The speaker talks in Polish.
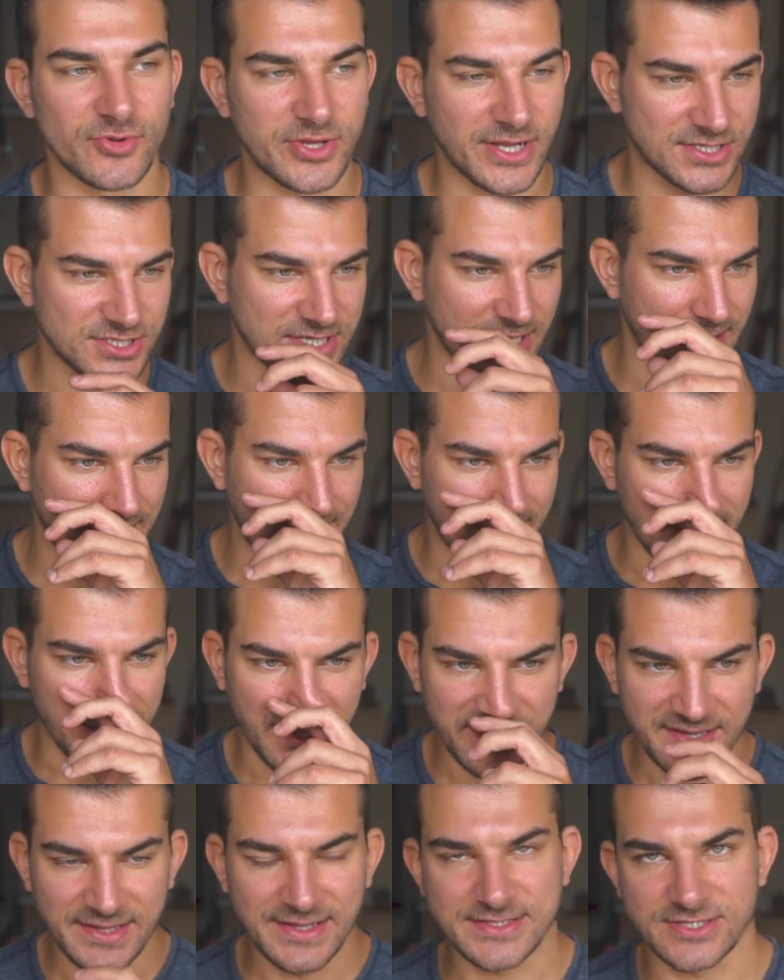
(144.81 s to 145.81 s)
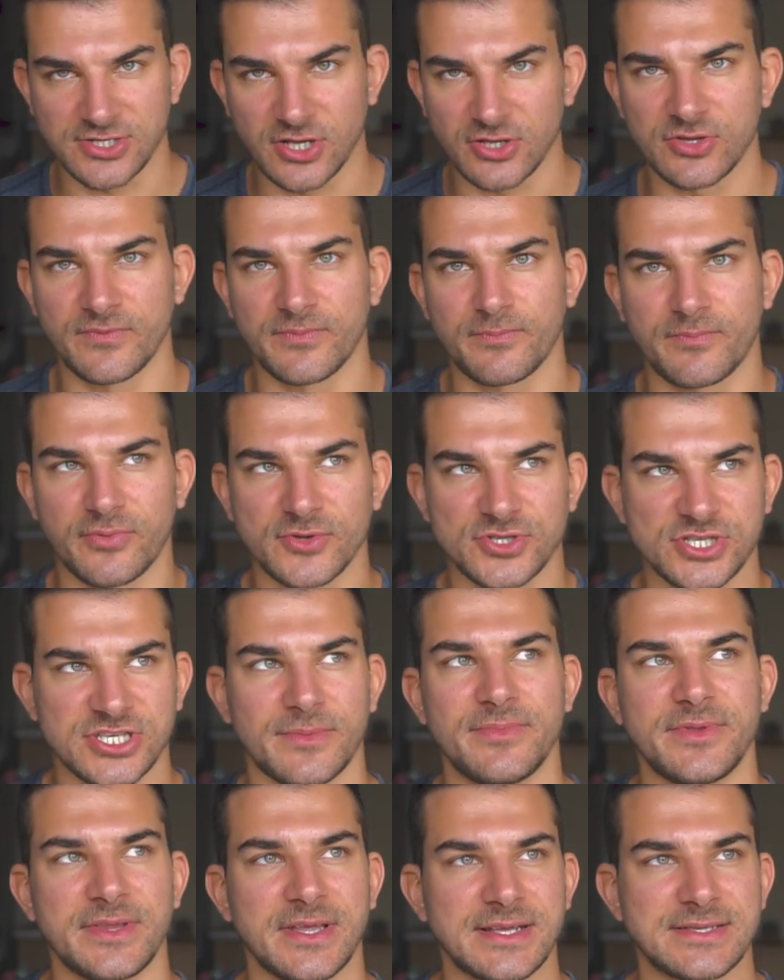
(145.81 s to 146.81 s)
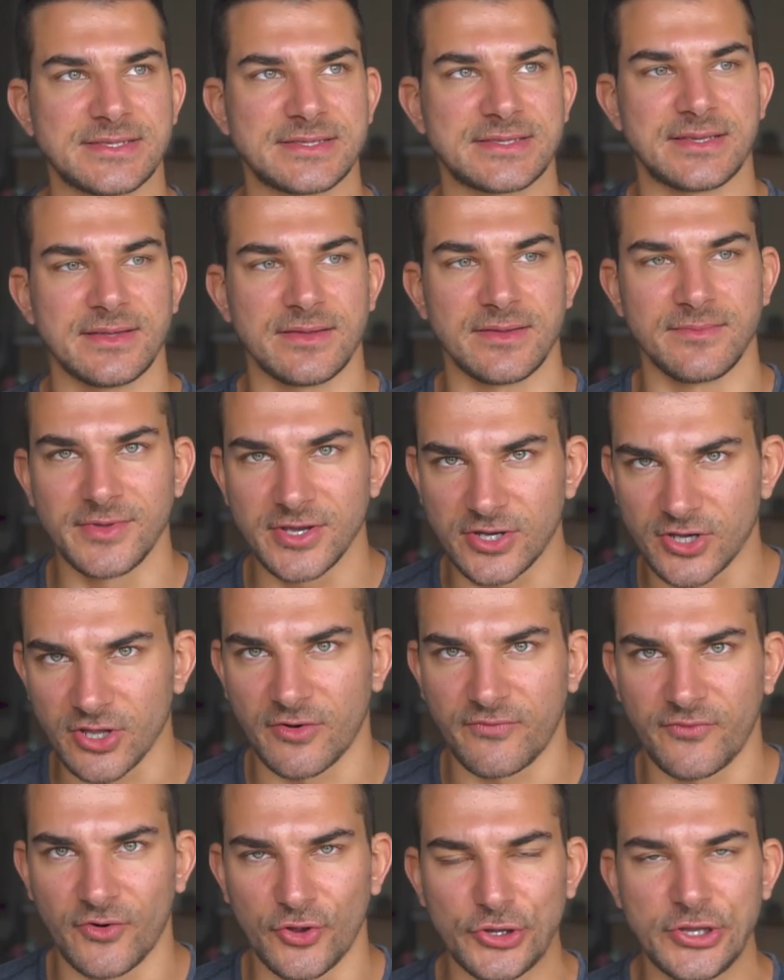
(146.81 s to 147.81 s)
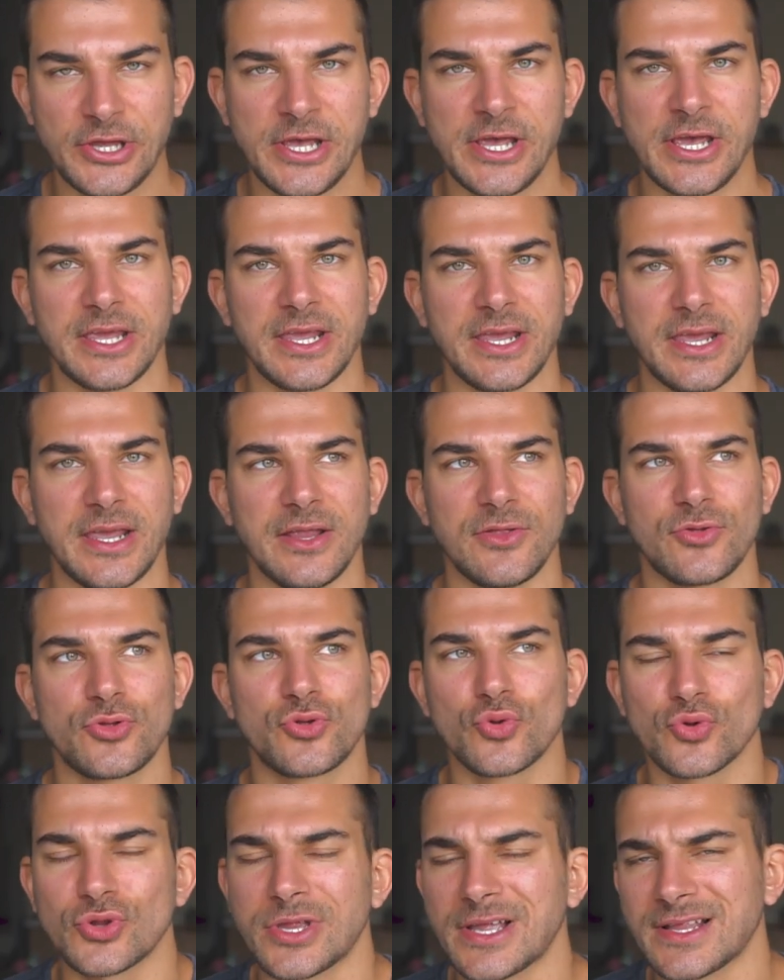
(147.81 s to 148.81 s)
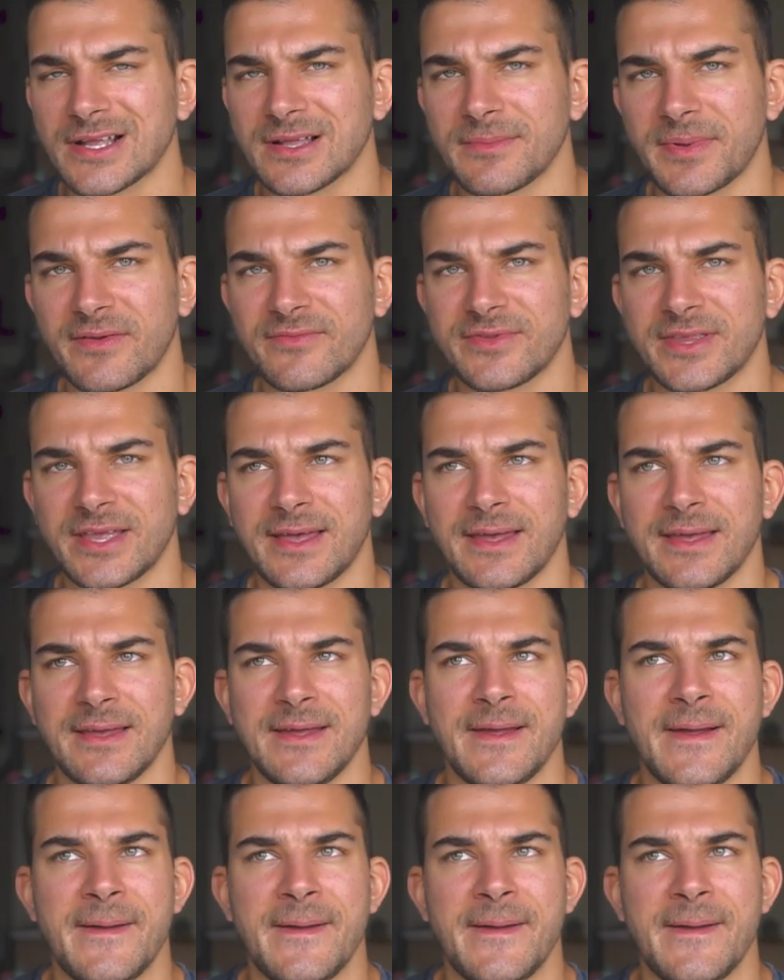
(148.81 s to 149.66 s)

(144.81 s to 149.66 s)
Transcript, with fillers: Także jedyne co, to potrzebny jest mikrofon i tutaj tak naprawdę